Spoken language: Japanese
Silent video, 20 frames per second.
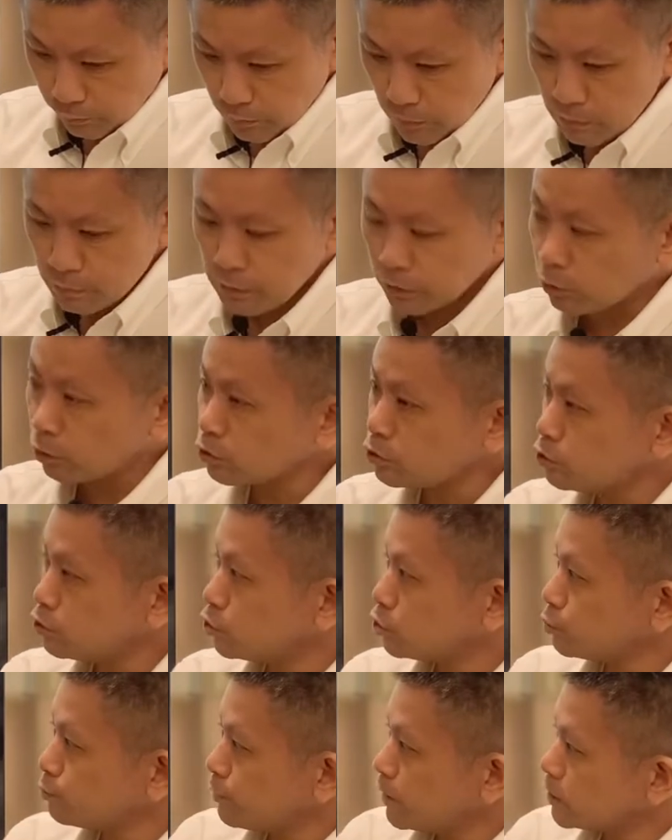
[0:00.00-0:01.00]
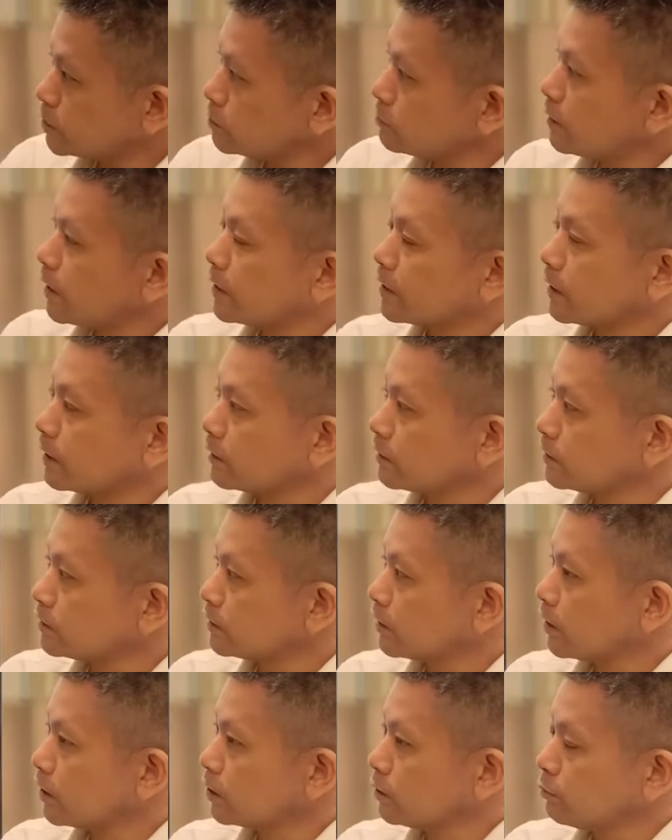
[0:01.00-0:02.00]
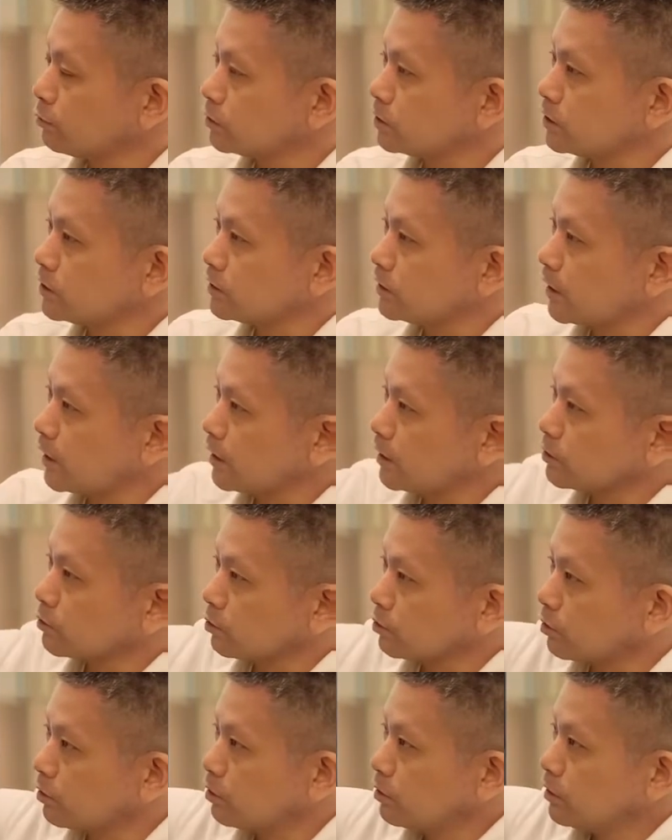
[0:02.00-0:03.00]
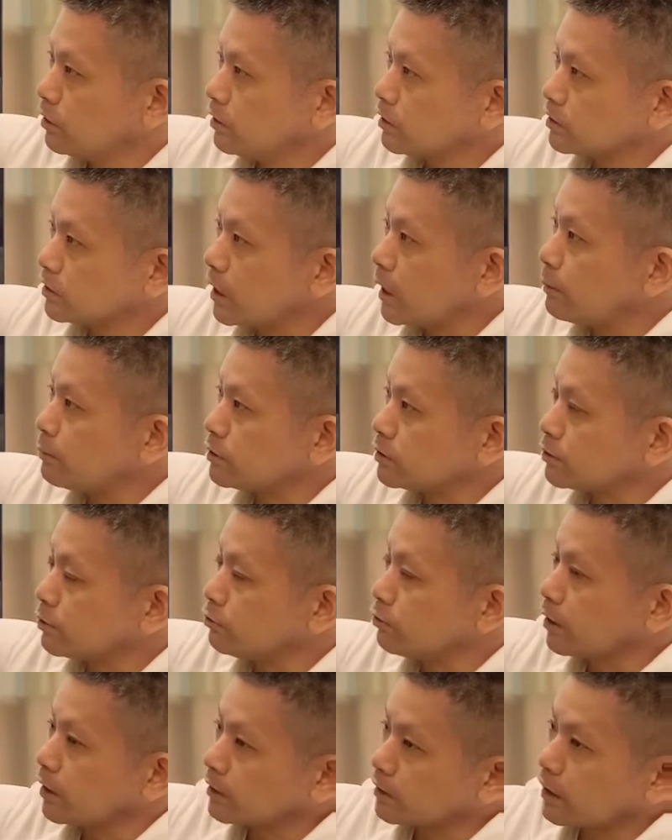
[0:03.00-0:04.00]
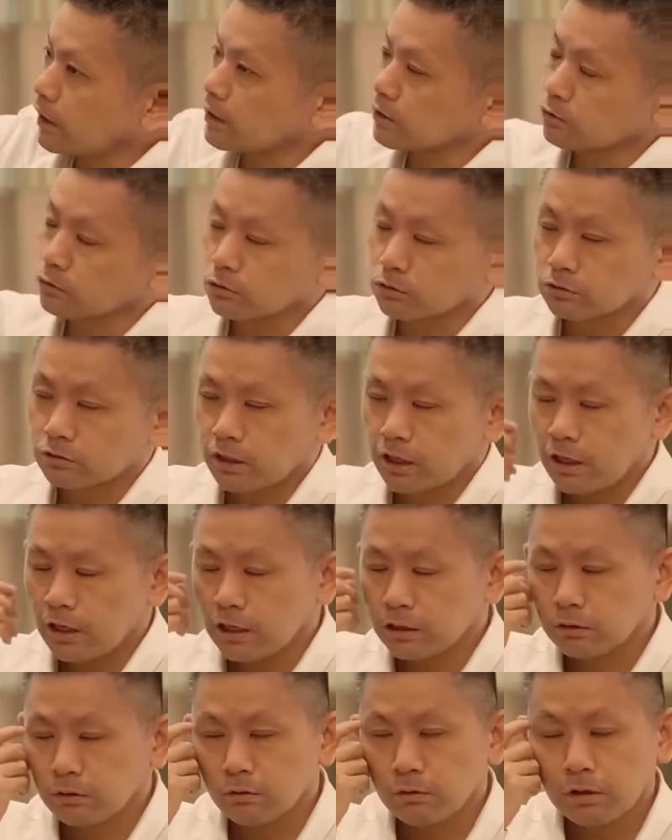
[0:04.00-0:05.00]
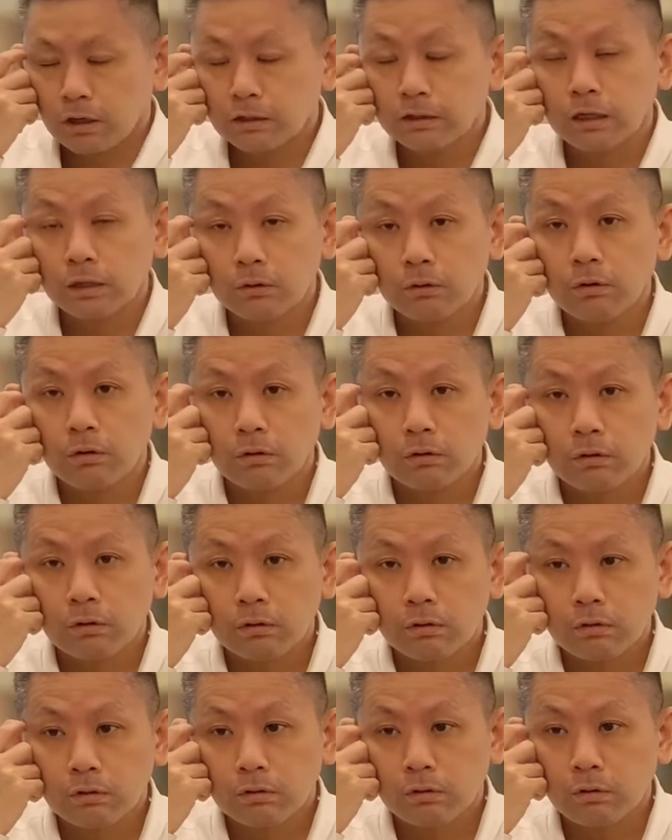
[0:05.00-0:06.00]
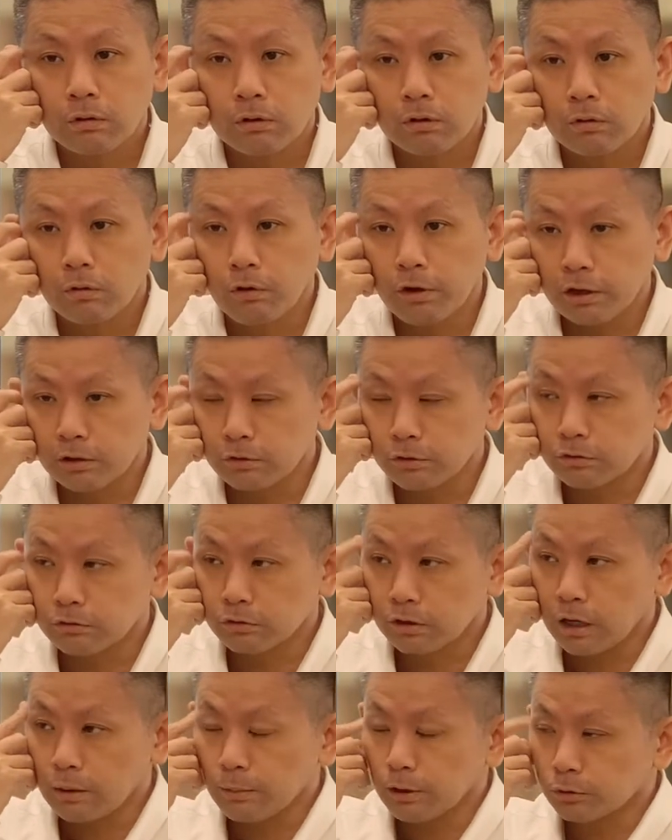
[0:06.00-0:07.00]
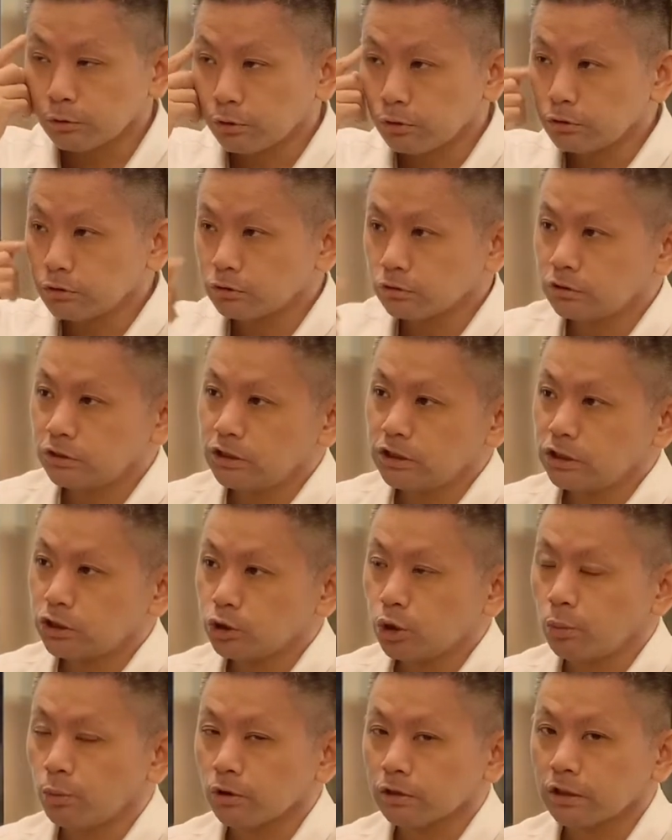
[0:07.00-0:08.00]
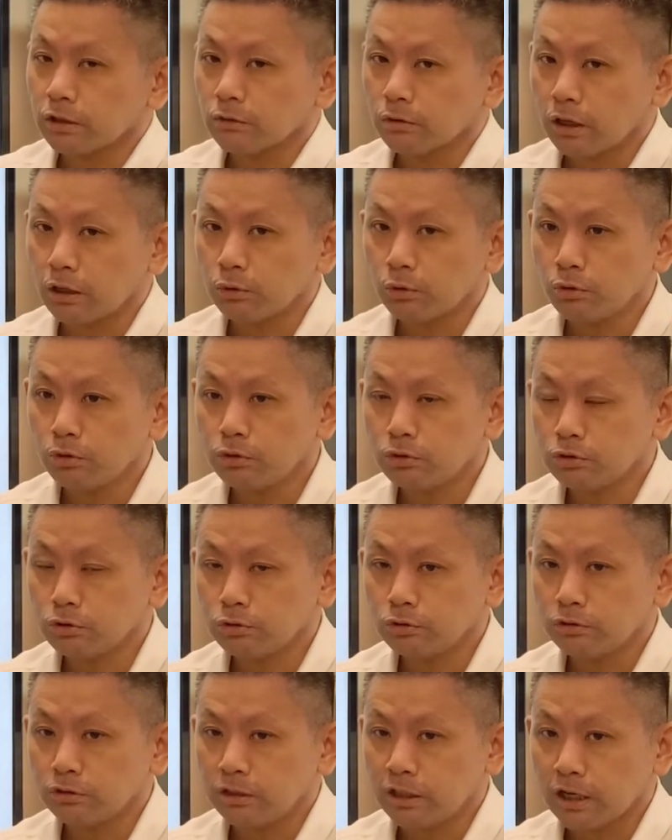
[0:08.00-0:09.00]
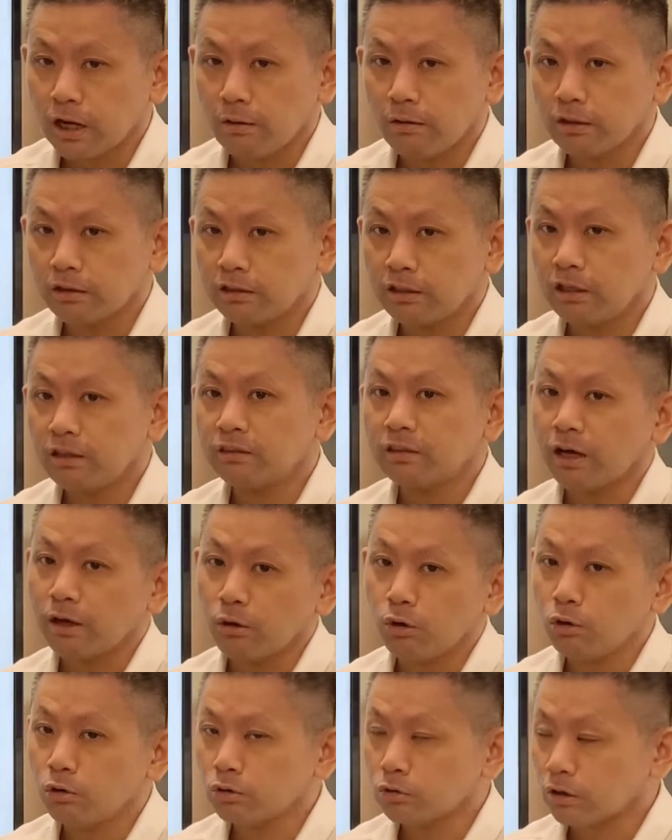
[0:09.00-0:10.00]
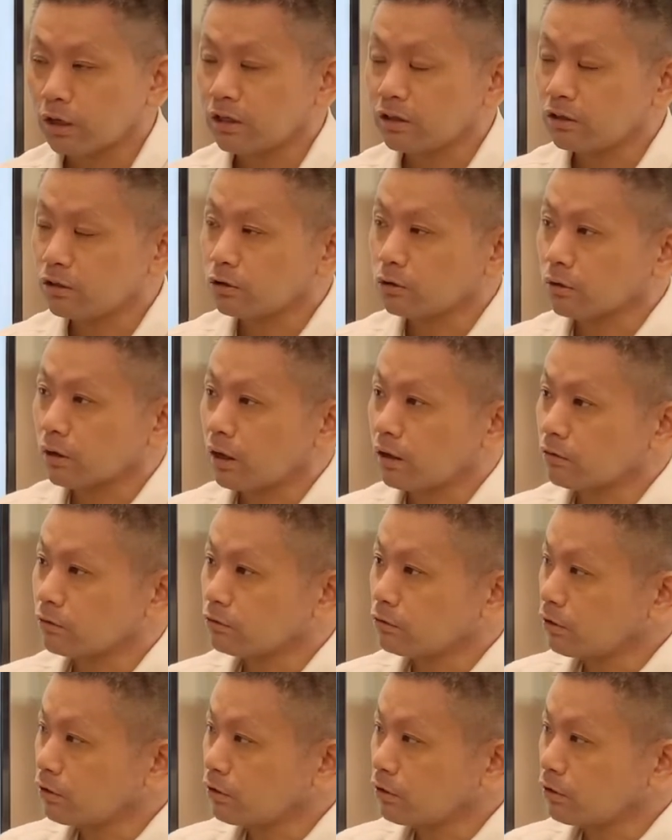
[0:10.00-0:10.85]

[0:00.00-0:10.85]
まあ、途中じゅっページぐらいなんですけれども、実際そのサービスを受けたそのクライアントの方の声というか、まあ、どういう印象を持ったとか、どういう風に変わっていったよとかっていうのがあるの